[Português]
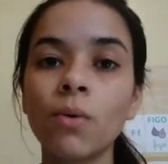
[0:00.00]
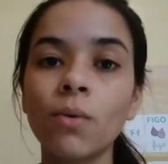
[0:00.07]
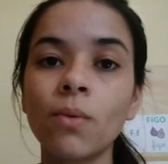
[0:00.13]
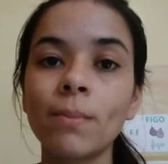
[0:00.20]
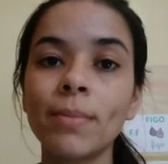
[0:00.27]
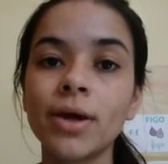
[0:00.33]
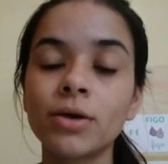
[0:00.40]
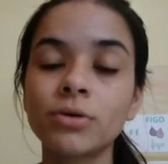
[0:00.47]

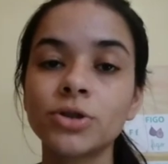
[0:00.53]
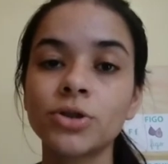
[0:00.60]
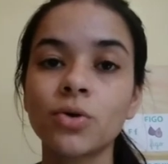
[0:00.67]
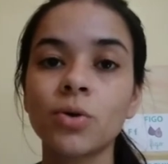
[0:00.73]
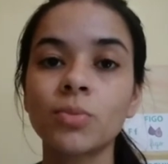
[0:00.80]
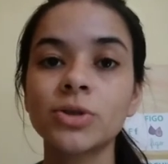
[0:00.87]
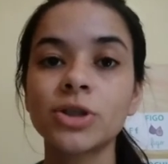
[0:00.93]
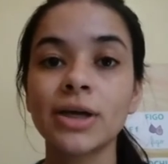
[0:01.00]
o meio de
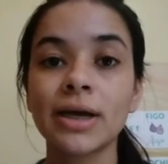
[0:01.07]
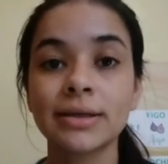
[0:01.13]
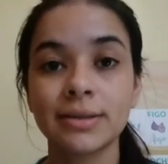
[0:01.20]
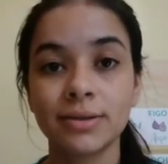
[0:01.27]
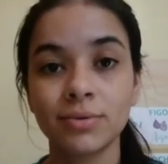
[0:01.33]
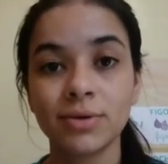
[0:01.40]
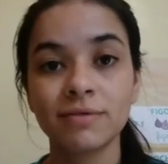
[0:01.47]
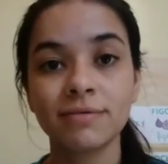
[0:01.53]

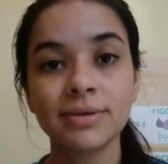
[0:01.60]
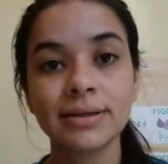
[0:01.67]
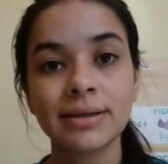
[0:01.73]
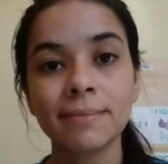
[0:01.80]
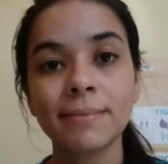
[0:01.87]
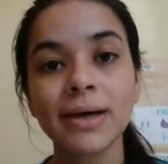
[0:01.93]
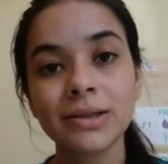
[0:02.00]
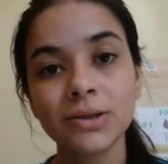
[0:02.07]
comunicação que
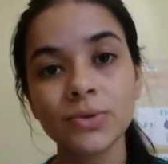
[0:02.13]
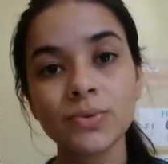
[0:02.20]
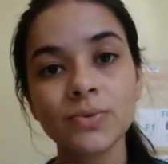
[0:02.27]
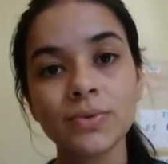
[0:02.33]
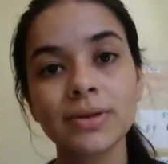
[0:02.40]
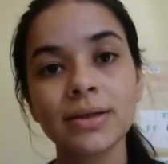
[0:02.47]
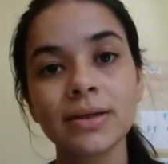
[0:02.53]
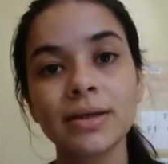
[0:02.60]
você mais
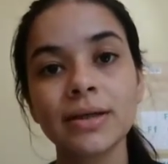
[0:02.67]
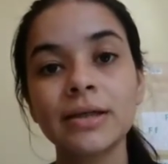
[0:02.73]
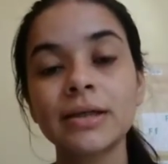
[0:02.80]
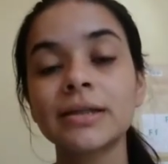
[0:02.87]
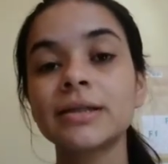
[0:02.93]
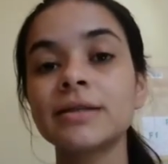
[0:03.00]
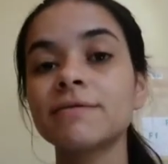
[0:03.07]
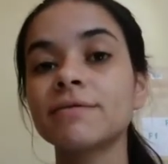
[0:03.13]
usa.
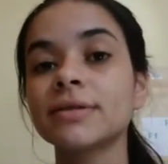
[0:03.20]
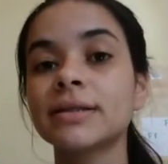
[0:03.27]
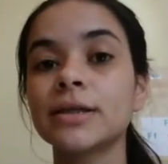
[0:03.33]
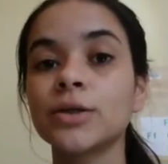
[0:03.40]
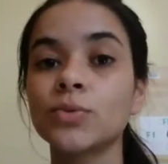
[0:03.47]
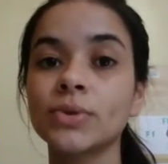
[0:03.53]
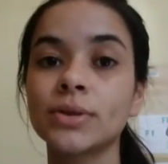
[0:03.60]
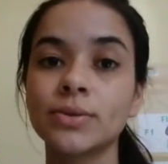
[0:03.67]
Se
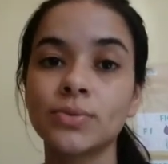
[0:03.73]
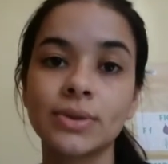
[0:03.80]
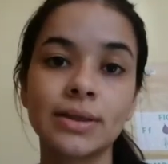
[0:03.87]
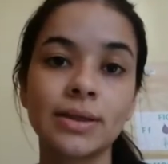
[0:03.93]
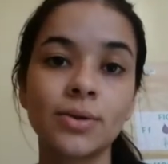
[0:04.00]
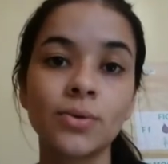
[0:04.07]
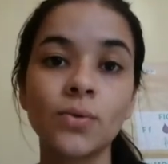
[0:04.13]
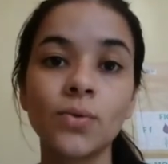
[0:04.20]
você usa o
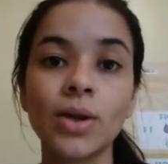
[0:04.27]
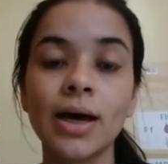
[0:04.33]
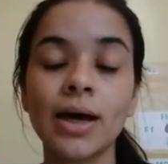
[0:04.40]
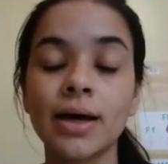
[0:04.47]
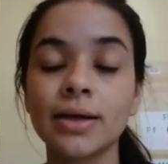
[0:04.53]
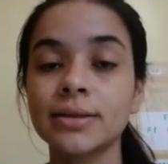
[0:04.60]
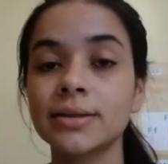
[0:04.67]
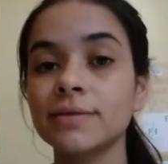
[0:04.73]

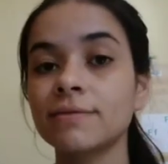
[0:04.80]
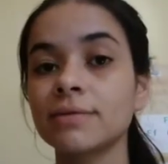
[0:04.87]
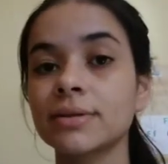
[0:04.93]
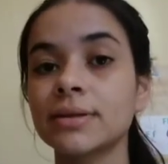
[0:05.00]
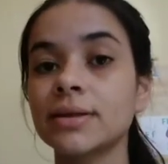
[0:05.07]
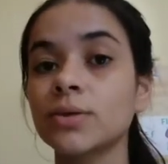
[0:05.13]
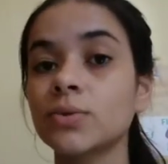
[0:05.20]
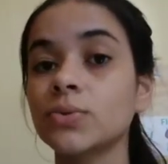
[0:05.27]
celular, se
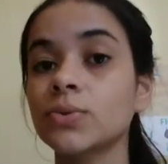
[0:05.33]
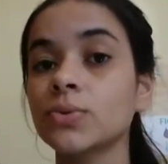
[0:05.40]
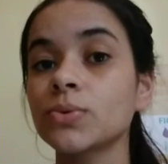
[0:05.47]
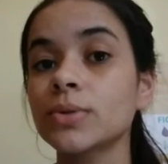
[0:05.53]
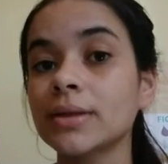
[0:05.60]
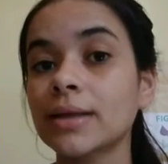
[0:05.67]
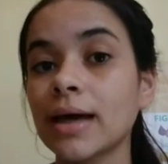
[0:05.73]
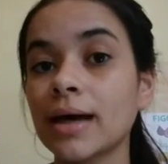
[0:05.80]
você usa
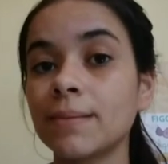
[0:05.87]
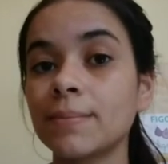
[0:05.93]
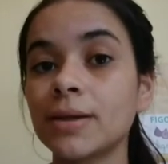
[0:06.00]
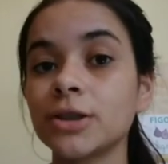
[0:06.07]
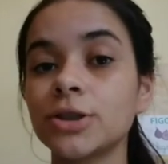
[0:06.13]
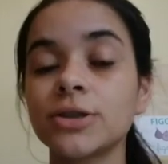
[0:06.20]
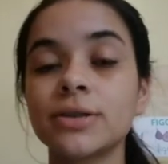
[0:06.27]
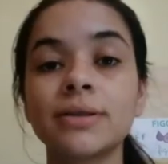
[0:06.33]
o
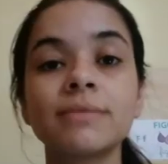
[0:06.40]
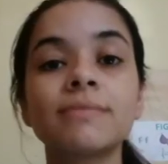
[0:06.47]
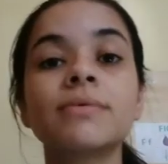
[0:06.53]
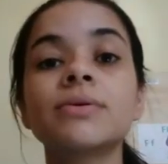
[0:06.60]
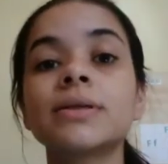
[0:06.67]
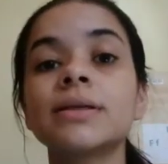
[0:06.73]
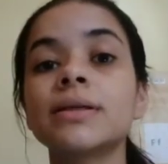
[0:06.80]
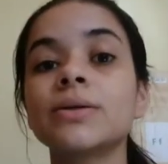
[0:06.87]
tablet, se
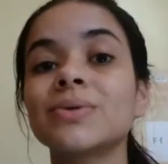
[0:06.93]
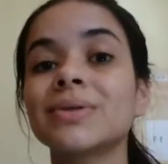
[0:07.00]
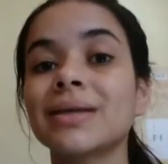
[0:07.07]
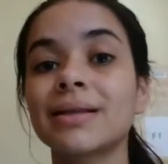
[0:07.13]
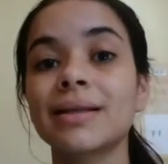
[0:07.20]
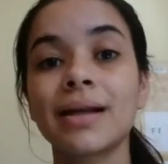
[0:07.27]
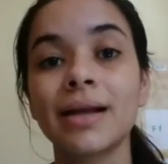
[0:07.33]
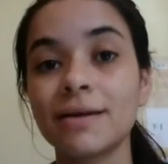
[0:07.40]
você
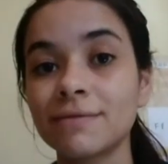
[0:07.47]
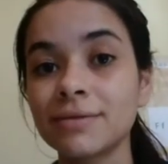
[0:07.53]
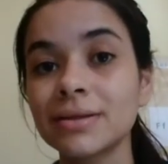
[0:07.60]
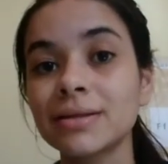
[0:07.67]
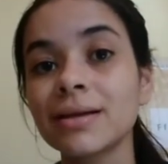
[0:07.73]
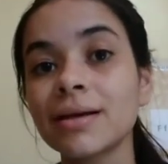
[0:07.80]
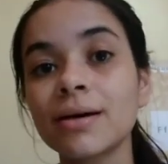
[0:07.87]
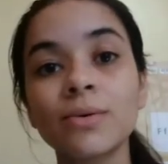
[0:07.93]
usa a
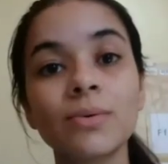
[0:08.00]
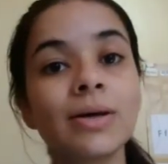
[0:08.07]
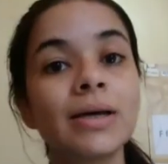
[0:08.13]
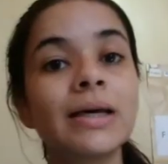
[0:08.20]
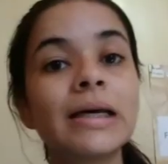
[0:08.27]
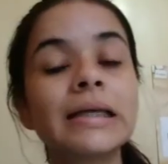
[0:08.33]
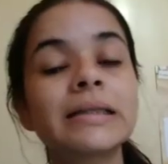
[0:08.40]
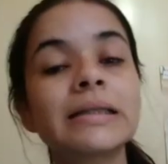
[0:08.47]
televisão,
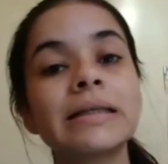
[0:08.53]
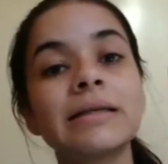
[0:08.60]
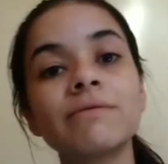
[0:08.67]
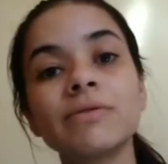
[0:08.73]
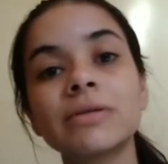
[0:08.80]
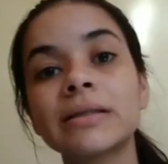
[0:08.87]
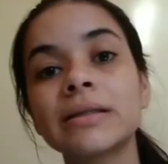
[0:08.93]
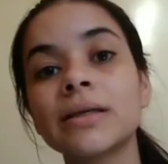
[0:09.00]
se
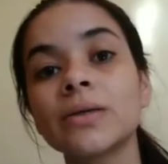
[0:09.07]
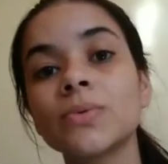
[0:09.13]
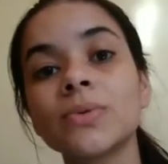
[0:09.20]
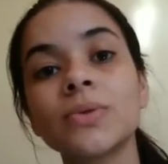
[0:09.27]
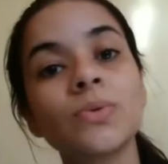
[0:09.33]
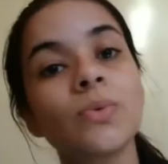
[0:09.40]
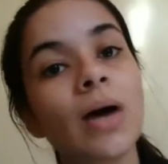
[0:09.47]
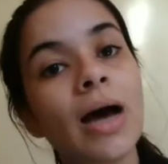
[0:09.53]
você
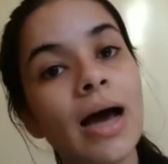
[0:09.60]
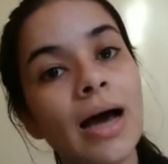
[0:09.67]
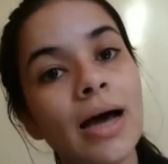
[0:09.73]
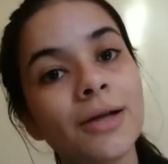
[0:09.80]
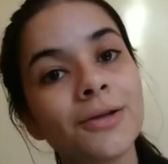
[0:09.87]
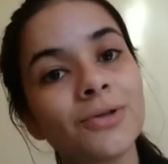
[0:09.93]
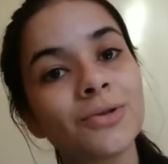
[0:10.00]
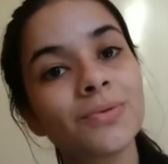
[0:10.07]
usa o
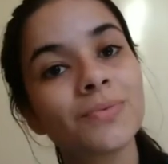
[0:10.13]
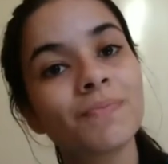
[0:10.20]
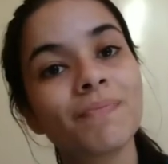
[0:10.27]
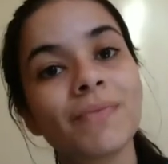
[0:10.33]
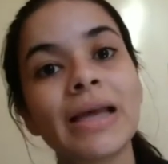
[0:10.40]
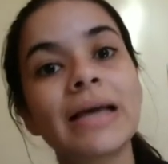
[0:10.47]
rádio,